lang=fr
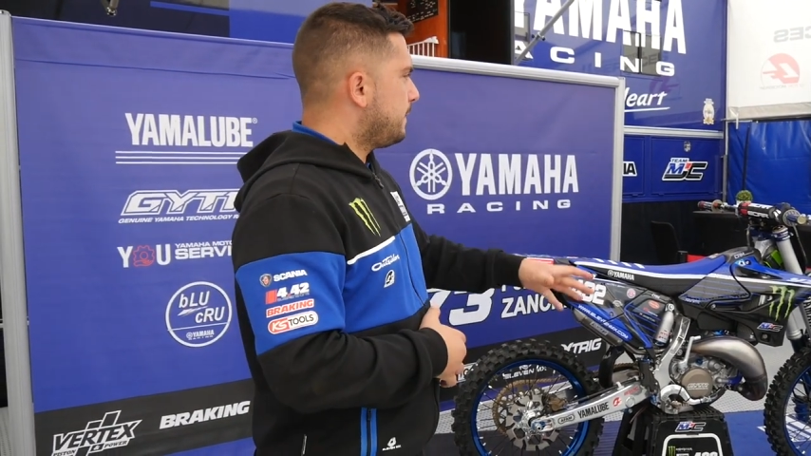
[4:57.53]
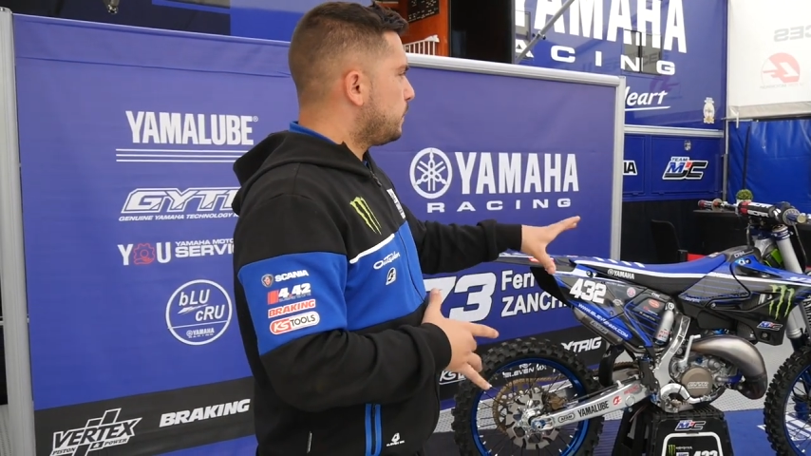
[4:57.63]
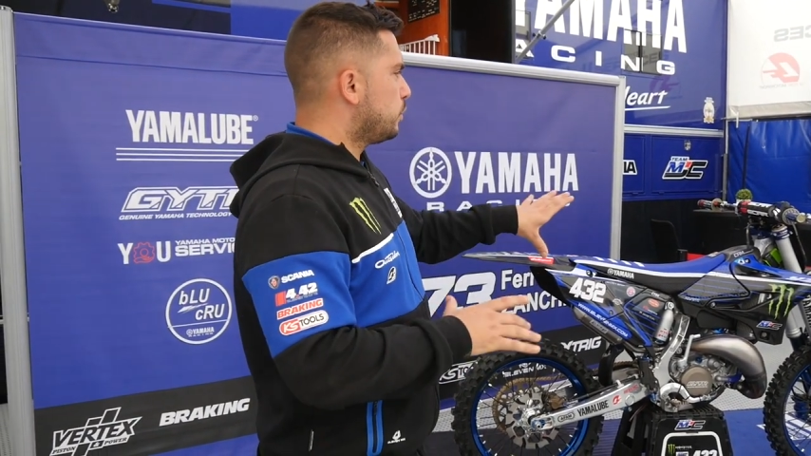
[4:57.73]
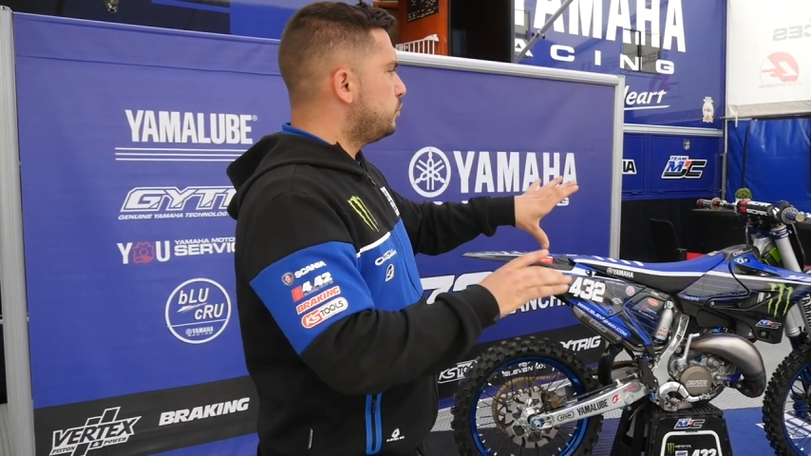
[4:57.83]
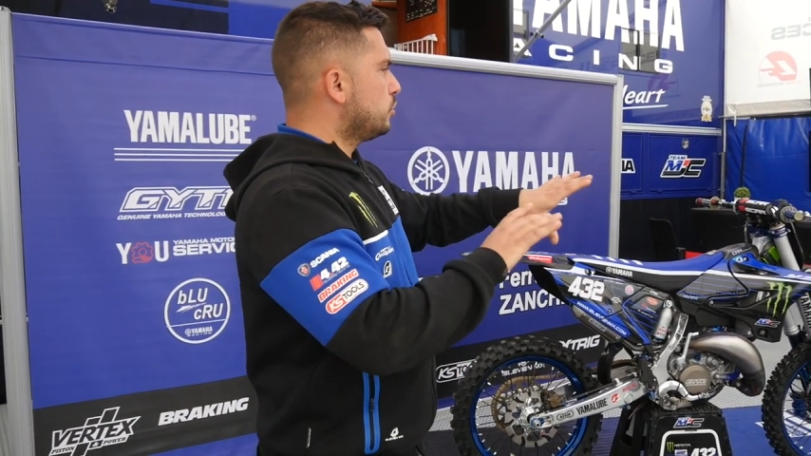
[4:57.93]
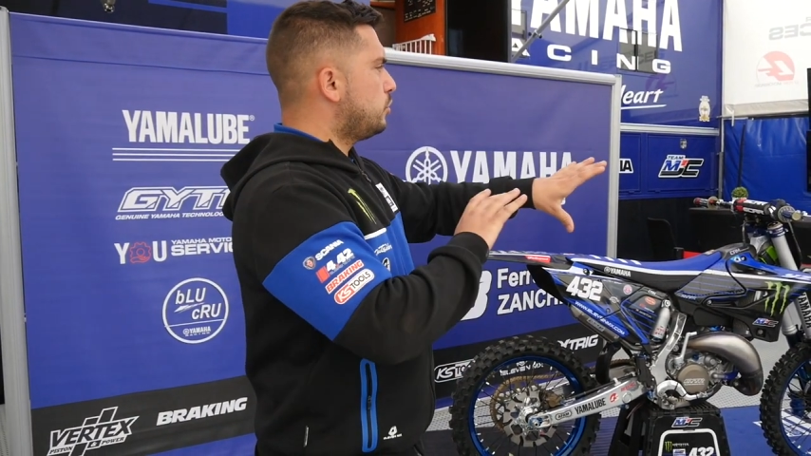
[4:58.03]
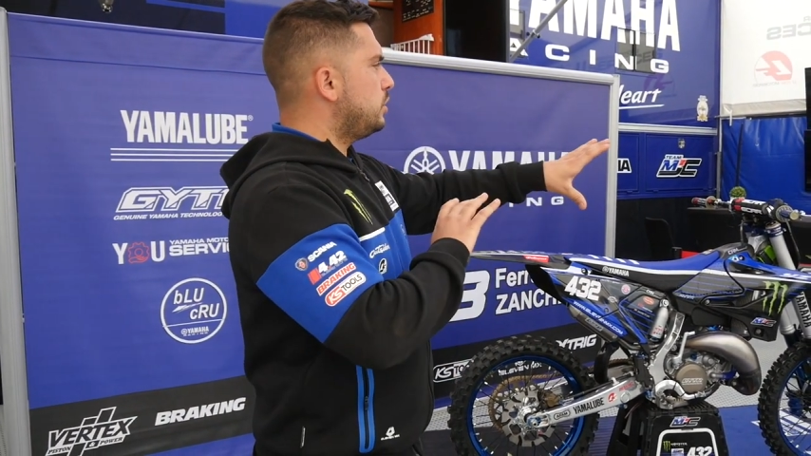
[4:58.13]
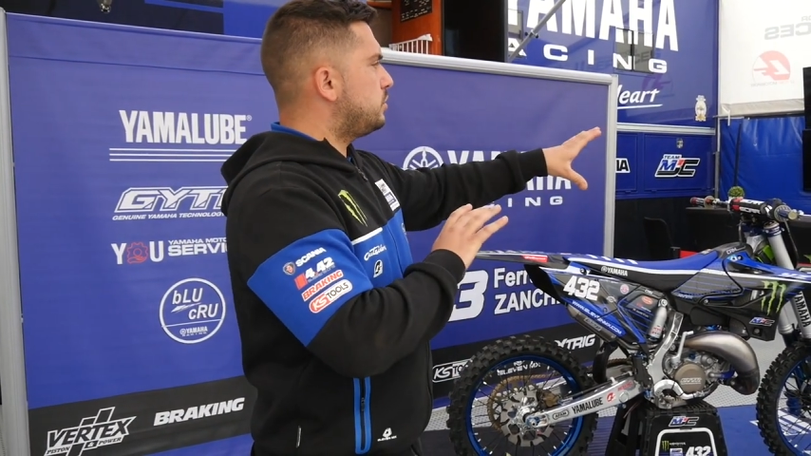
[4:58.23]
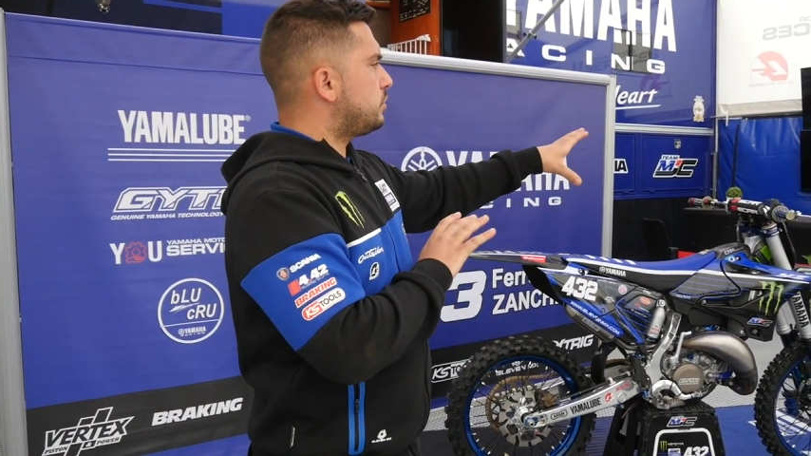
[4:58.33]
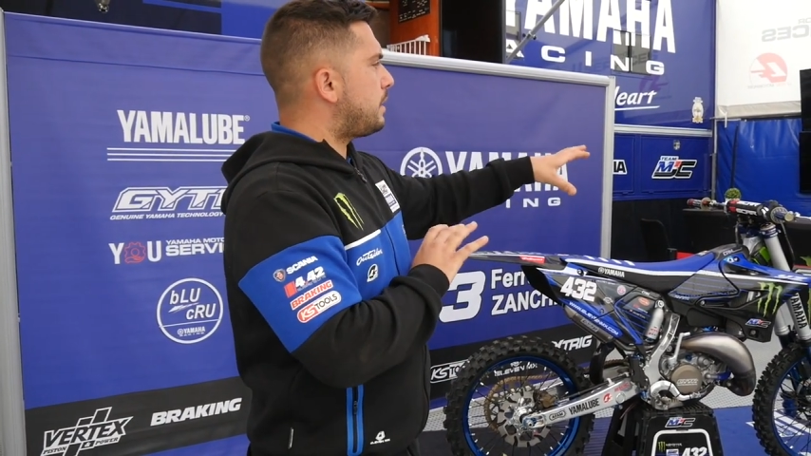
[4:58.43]
Donc du coup,
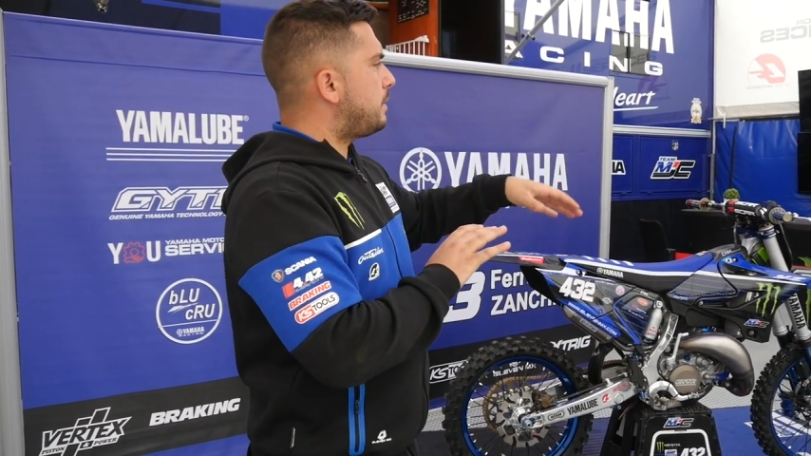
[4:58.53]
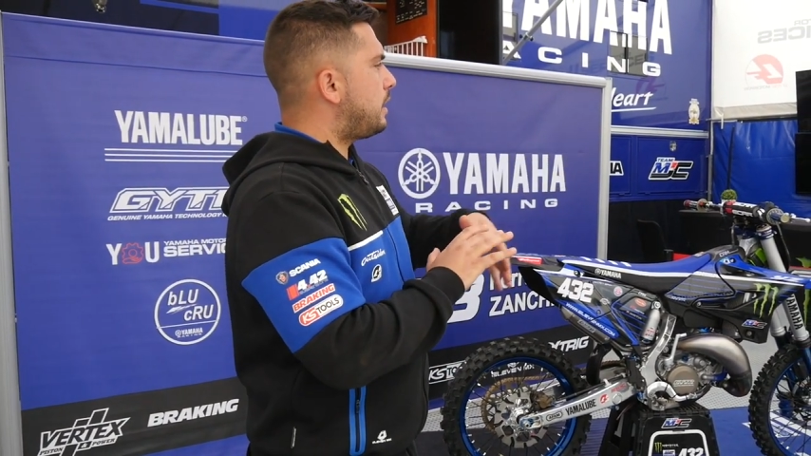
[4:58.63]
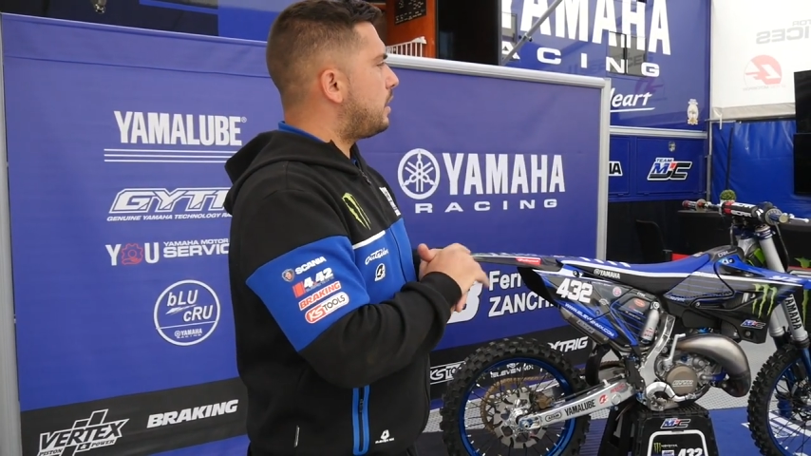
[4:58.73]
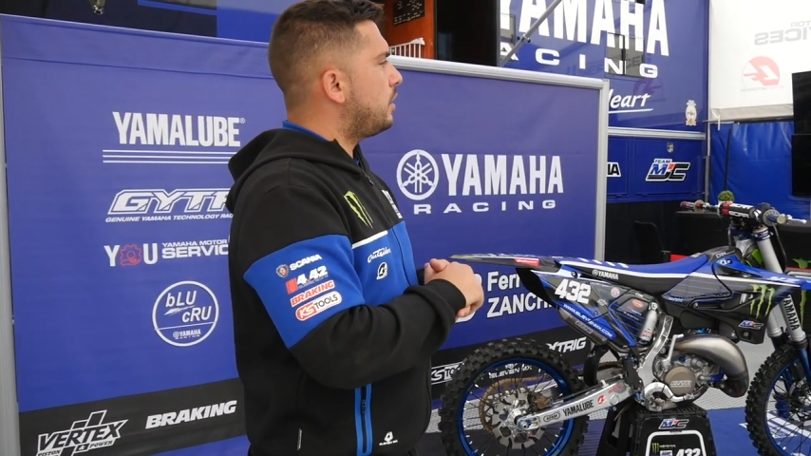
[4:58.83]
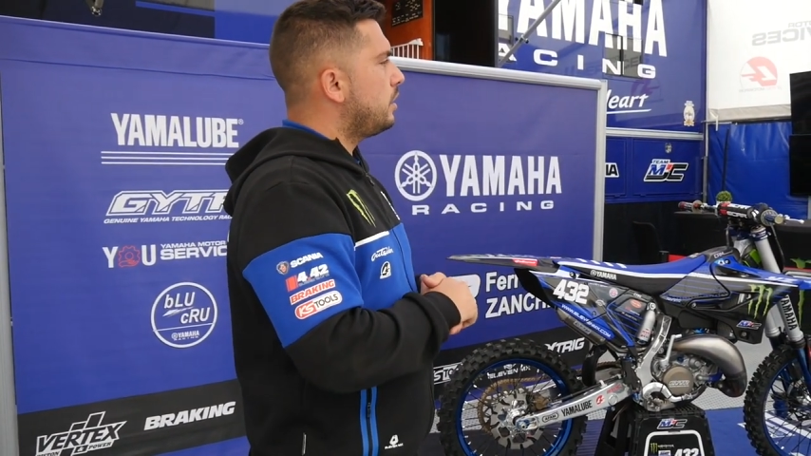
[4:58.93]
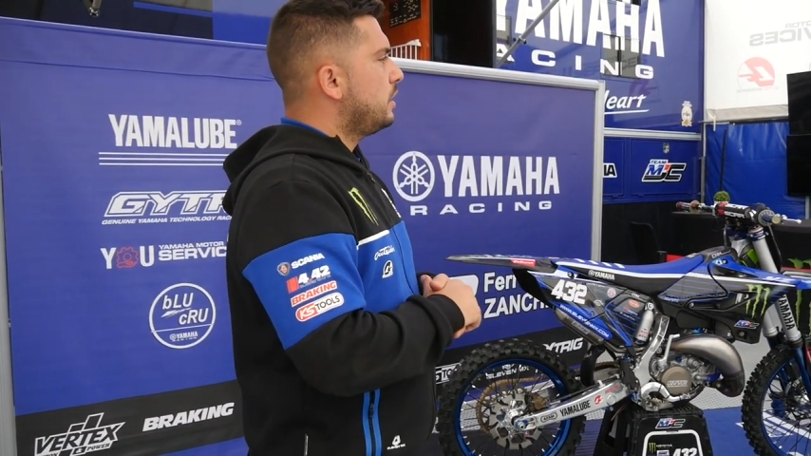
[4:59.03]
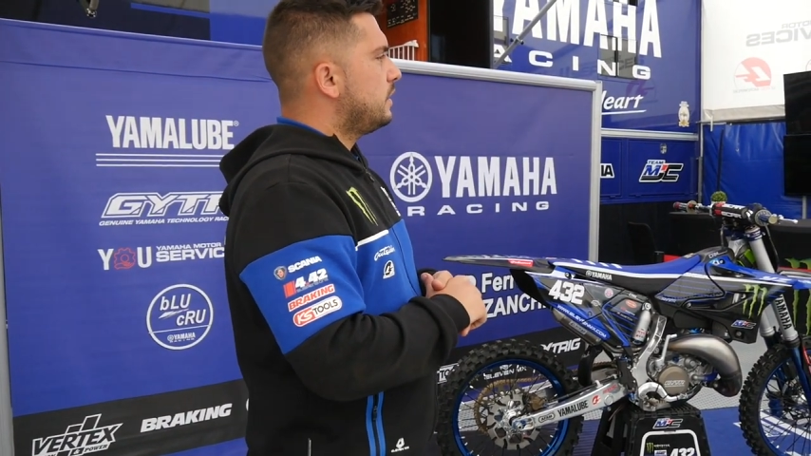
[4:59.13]
ils ont là-bas euh,